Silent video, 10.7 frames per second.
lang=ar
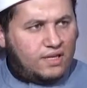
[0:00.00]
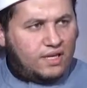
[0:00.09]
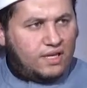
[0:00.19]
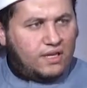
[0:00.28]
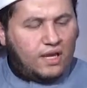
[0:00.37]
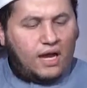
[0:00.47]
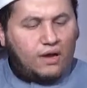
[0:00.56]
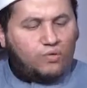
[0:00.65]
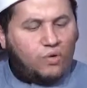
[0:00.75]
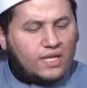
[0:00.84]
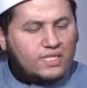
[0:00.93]
آه، أو
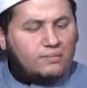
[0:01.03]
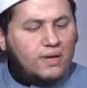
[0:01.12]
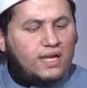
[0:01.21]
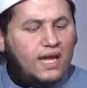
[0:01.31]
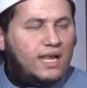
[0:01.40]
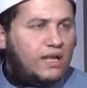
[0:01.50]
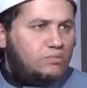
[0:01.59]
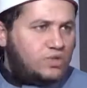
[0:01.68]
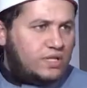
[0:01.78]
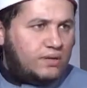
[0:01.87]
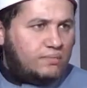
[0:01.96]
واجبان على
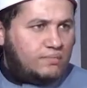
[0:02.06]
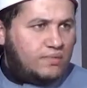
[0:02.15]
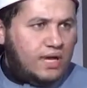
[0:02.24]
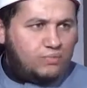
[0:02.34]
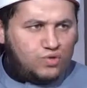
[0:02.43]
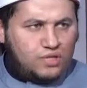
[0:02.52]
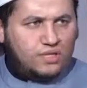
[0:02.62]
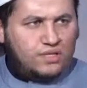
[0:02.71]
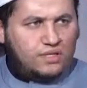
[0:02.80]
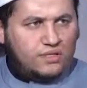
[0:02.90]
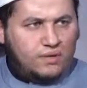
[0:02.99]
المسلم
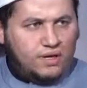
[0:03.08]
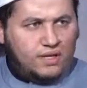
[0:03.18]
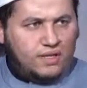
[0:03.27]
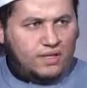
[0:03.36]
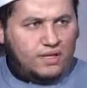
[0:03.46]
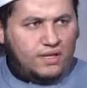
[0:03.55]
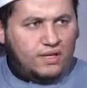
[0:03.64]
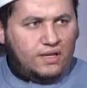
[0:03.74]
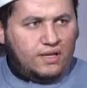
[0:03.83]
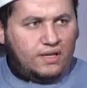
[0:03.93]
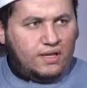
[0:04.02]
المستطيع نعم. طبعا
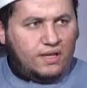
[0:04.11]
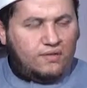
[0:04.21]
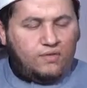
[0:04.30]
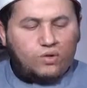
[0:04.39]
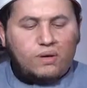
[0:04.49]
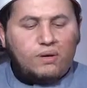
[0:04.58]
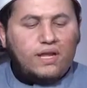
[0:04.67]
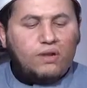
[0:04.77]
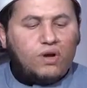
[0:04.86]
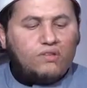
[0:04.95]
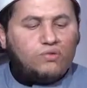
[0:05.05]
وطبعا
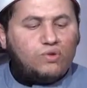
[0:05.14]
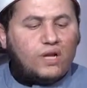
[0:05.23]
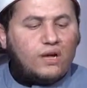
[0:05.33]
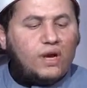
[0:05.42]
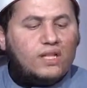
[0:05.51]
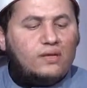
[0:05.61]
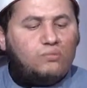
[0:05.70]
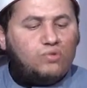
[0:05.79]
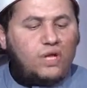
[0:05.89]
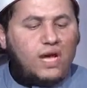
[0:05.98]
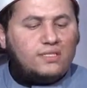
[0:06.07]
الوقف هنا
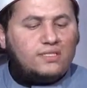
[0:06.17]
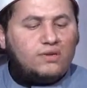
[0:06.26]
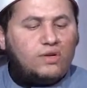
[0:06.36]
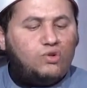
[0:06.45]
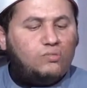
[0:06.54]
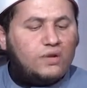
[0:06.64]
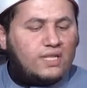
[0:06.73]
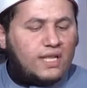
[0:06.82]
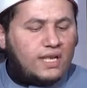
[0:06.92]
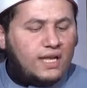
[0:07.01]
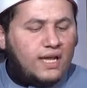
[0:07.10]
وأتم الحج والعمرة
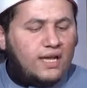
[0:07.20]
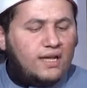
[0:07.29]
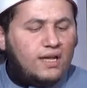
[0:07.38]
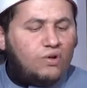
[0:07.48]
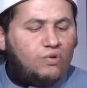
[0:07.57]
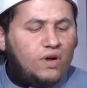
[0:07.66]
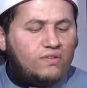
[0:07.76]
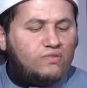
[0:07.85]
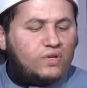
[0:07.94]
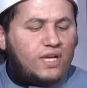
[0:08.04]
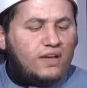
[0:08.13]
لله
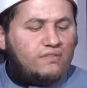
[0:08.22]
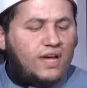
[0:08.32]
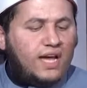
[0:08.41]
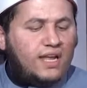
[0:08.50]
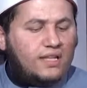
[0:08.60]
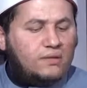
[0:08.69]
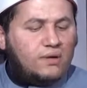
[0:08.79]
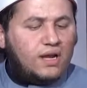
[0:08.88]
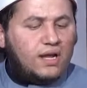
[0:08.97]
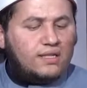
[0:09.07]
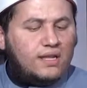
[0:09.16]
وقف كافي على
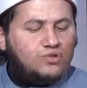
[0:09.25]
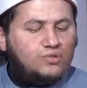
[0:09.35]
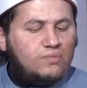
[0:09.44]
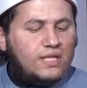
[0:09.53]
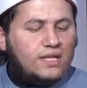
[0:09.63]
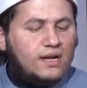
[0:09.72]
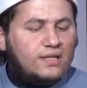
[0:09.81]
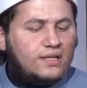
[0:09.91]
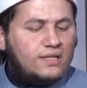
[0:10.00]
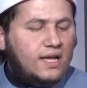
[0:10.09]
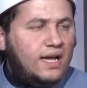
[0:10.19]
اعتبار أن الجملة قد
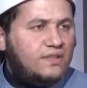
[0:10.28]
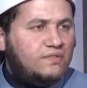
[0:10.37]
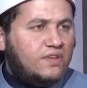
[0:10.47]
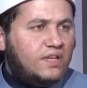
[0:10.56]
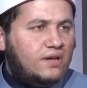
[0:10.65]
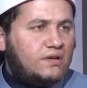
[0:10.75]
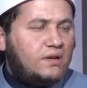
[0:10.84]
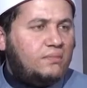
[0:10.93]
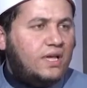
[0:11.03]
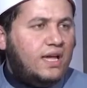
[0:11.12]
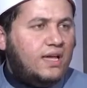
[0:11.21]
انتهت في
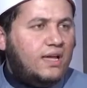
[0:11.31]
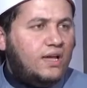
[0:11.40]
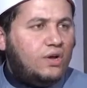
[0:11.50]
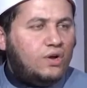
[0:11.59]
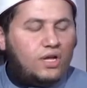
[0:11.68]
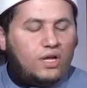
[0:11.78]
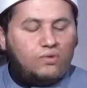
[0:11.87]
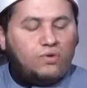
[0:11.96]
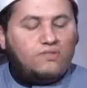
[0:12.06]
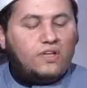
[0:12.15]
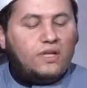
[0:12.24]
إعرابها
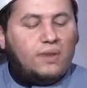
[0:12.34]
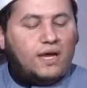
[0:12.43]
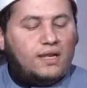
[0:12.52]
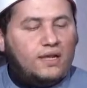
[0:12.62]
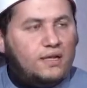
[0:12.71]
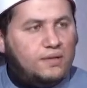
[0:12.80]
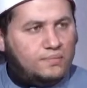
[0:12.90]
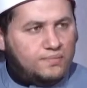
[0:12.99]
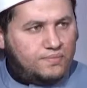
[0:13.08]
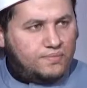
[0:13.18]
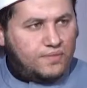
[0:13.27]
وفي معناها
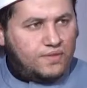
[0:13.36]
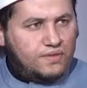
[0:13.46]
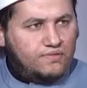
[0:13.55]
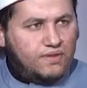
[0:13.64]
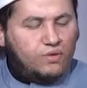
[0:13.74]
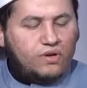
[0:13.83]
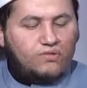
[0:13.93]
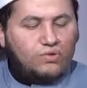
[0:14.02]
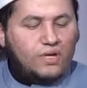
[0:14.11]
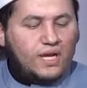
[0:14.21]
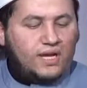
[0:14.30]
نعم. فالوقف
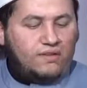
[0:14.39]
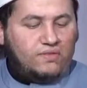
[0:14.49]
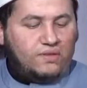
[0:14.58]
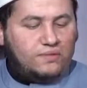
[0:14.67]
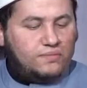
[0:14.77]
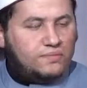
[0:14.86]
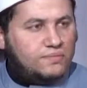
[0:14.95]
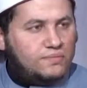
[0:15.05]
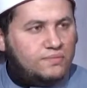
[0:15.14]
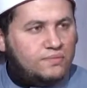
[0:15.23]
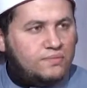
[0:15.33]
هنا كافي كافي
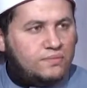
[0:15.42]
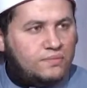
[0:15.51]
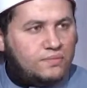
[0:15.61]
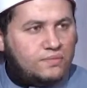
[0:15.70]
وأتم